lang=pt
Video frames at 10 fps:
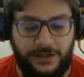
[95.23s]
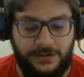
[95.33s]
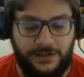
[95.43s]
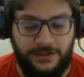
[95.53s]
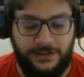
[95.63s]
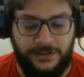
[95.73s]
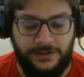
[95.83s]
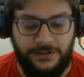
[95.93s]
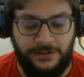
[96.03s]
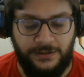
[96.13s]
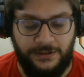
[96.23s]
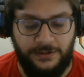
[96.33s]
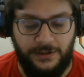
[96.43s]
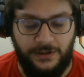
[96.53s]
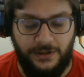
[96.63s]
Uh,
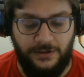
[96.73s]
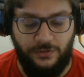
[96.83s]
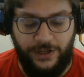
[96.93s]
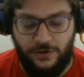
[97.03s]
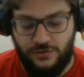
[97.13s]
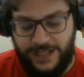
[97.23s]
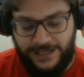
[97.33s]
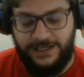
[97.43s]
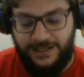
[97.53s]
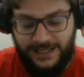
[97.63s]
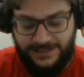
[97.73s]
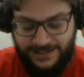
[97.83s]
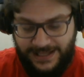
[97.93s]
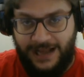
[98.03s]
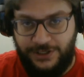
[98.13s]
o que acontece é que na
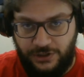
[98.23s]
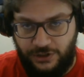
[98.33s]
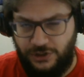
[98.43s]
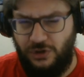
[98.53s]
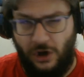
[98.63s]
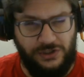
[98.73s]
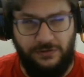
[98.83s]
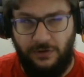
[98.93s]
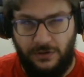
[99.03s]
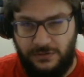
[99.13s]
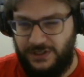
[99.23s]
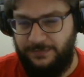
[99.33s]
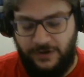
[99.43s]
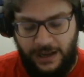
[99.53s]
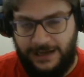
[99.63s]
cidade de Doskval, eu
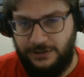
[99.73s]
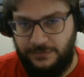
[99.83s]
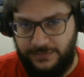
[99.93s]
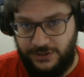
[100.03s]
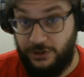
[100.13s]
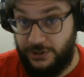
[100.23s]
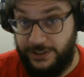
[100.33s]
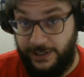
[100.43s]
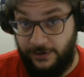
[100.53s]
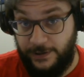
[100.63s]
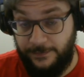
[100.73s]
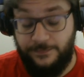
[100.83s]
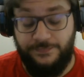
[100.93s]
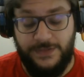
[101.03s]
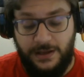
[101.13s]
sempre falo errado, mas acho que eu acertei agora.
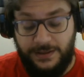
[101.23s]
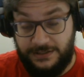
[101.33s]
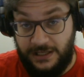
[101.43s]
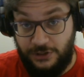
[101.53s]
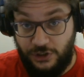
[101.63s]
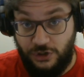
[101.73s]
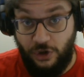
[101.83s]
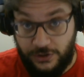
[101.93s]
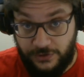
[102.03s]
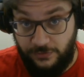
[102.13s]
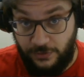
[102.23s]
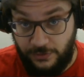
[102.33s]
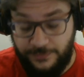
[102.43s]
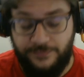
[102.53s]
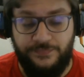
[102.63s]
Na cidade de
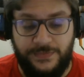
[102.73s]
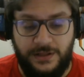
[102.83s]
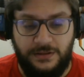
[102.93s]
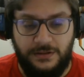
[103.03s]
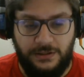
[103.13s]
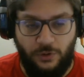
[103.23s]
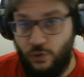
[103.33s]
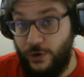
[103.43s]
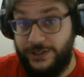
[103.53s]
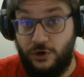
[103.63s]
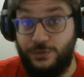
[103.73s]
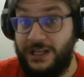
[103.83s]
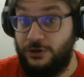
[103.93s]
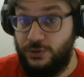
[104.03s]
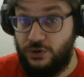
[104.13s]
Doskval, ou conhecida como
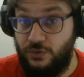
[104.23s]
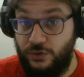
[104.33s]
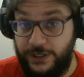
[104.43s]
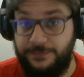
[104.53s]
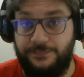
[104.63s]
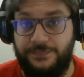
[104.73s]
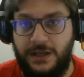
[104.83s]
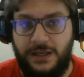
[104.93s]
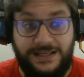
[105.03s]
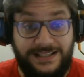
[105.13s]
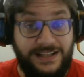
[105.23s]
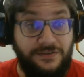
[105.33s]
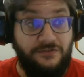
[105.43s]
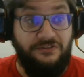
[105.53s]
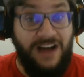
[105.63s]
Cidade Obscura,
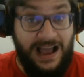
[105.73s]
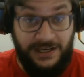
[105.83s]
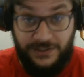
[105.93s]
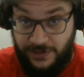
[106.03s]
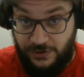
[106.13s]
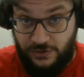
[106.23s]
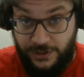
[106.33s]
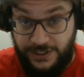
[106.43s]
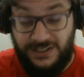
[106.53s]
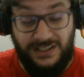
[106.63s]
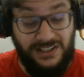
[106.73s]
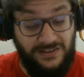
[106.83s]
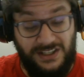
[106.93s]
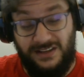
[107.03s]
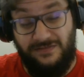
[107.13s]
existem várias facções,
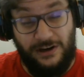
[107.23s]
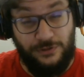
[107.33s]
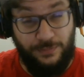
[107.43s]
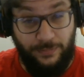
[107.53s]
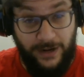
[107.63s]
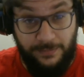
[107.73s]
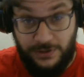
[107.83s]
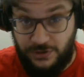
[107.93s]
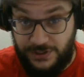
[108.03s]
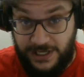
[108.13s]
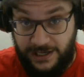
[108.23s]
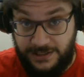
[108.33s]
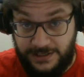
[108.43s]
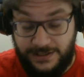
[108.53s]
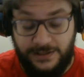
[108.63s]
existem vários problemas
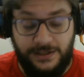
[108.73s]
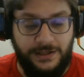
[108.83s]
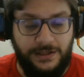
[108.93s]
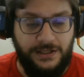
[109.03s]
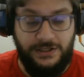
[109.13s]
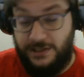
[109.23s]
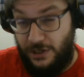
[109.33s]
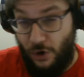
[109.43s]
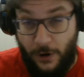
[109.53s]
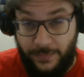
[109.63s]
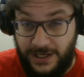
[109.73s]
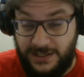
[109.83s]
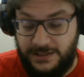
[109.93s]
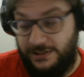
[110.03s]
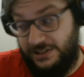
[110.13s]
sociais, existem
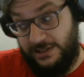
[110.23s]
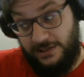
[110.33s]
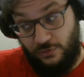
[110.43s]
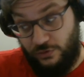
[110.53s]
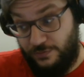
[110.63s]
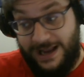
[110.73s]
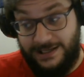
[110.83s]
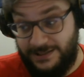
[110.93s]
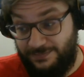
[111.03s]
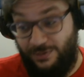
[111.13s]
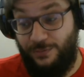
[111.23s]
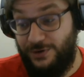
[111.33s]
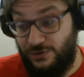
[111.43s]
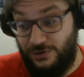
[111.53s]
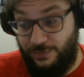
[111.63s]
nobres, existem os mais
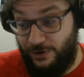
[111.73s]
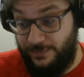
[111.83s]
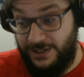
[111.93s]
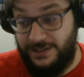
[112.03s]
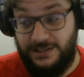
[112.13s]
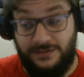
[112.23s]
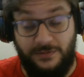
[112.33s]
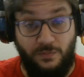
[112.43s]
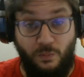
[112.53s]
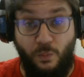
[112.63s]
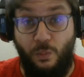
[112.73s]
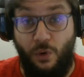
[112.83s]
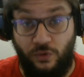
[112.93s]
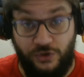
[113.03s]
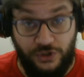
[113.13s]
pobres dos pobres, um
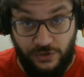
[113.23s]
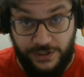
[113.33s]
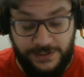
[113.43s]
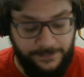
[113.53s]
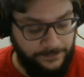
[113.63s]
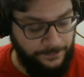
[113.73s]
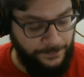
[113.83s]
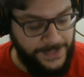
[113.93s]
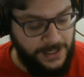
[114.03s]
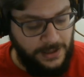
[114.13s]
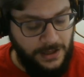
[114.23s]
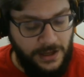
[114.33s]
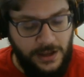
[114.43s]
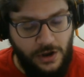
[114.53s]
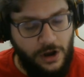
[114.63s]
monte de coisa.
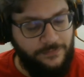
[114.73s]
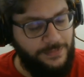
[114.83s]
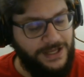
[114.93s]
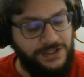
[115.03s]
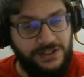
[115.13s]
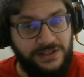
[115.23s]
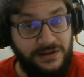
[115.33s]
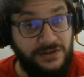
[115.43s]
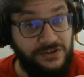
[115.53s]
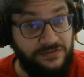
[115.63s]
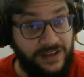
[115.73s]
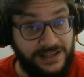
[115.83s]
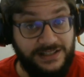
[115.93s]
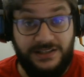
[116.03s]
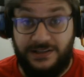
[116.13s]
E, obviamente, existem
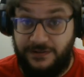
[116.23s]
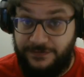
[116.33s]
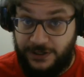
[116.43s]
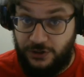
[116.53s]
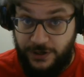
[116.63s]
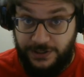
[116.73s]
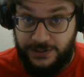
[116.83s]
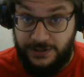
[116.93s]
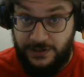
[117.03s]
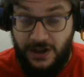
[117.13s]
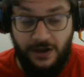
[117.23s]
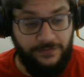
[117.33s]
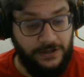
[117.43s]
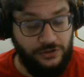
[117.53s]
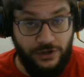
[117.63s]
diversas facções.
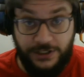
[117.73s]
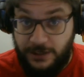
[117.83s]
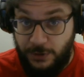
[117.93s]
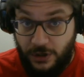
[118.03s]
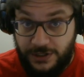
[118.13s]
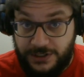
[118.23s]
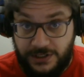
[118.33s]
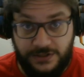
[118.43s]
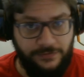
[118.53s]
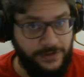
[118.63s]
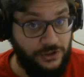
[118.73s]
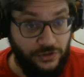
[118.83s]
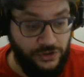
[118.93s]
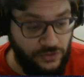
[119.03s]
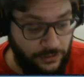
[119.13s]
Facções criminosas,
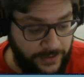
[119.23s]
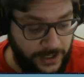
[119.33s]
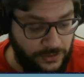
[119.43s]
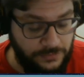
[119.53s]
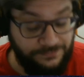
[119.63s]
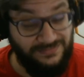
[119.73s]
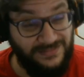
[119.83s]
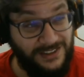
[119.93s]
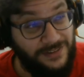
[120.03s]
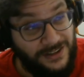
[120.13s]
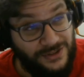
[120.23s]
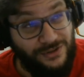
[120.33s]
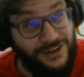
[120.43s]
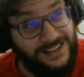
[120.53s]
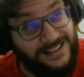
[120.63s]
facções do governo,
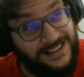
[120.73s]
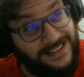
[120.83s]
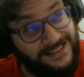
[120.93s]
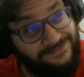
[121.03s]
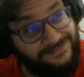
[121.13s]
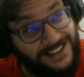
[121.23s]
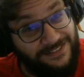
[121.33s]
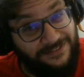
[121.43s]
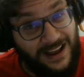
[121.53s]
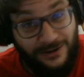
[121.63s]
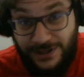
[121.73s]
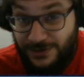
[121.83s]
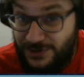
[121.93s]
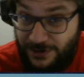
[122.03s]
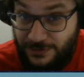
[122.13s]
facções que falam que
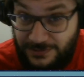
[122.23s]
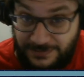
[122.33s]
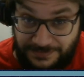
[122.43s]
não são